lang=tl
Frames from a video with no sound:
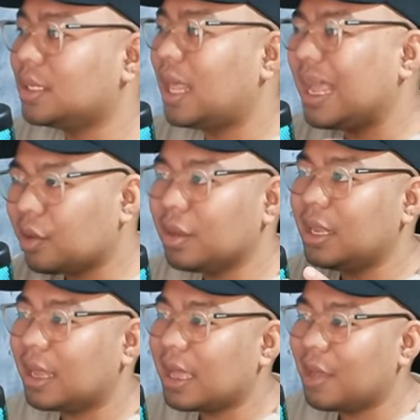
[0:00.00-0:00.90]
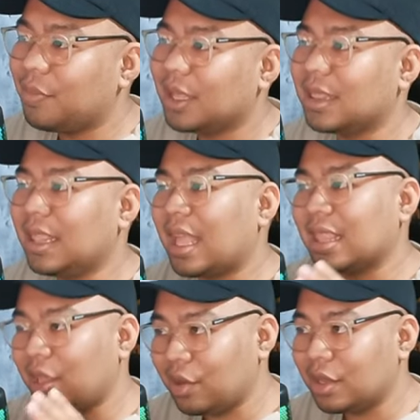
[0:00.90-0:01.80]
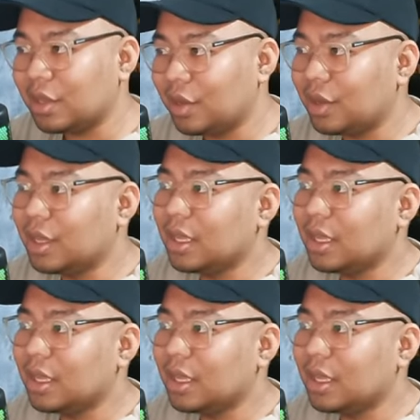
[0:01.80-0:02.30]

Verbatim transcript: na lagi kong ginagamit at ngayon, no,